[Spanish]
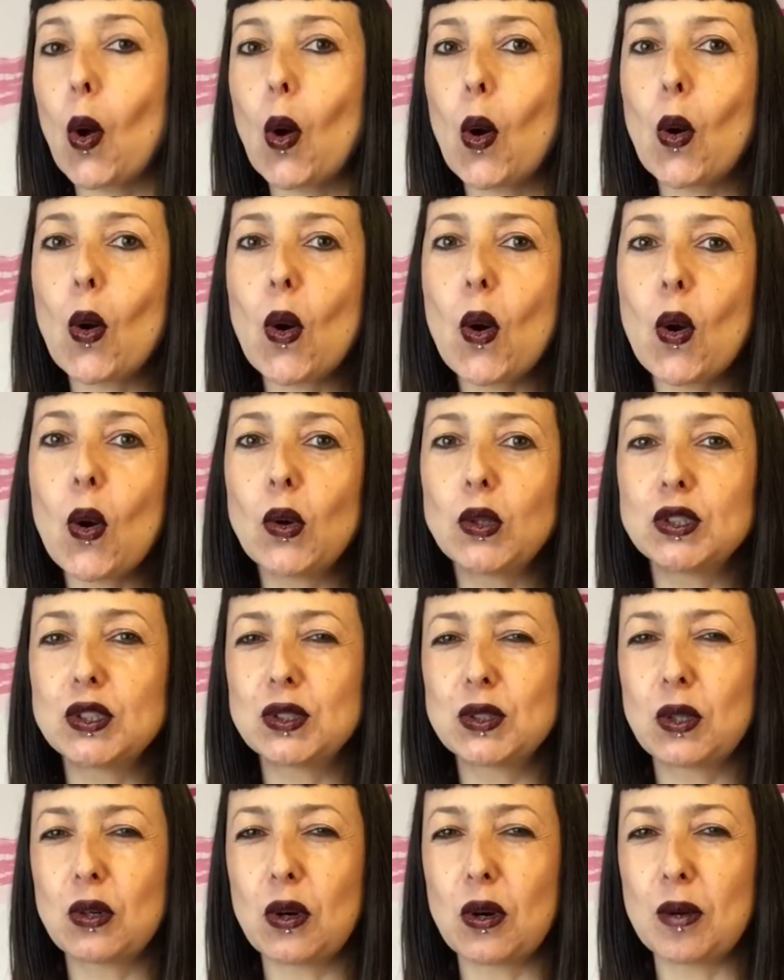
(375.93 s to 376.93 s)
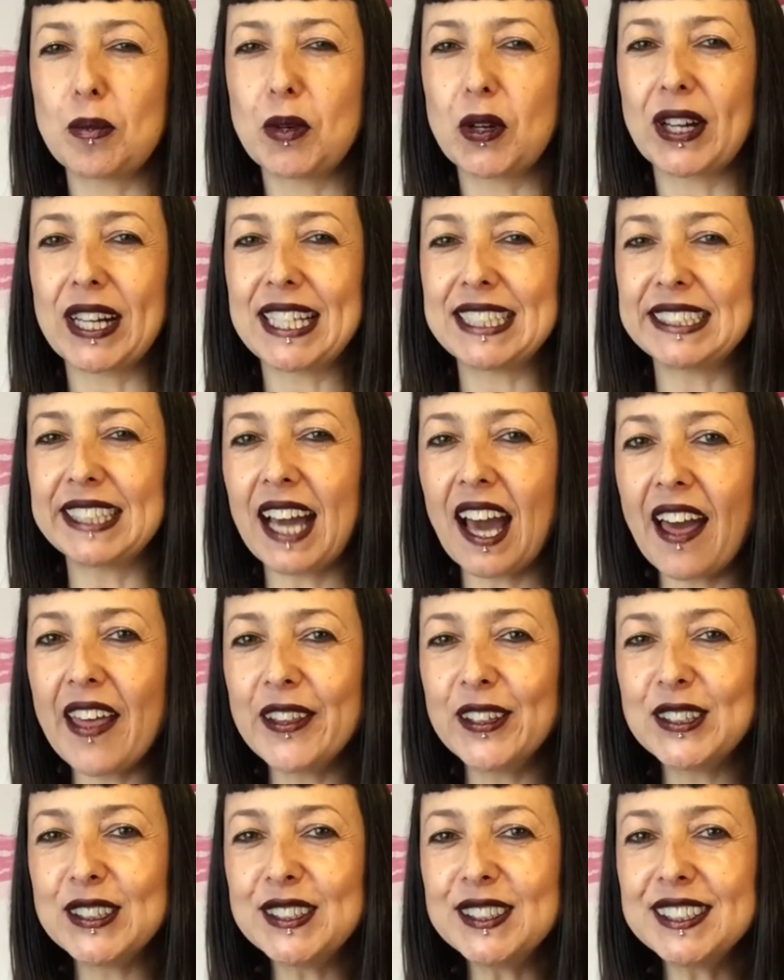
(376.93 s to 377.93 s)
ojos como
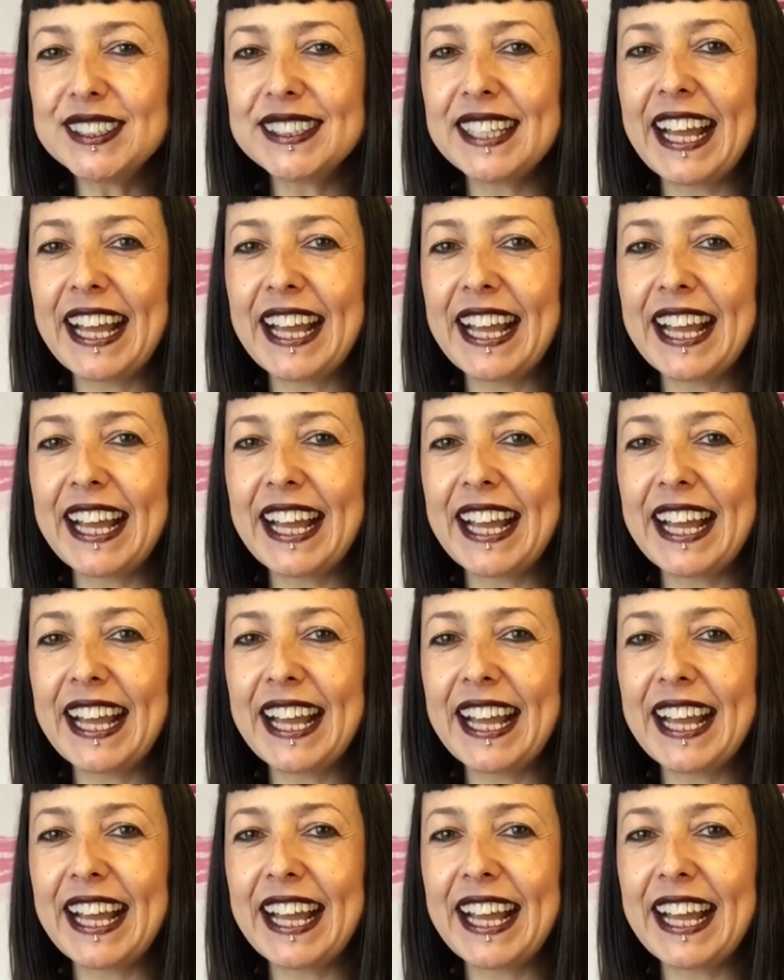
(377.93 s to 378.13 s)
rasgados,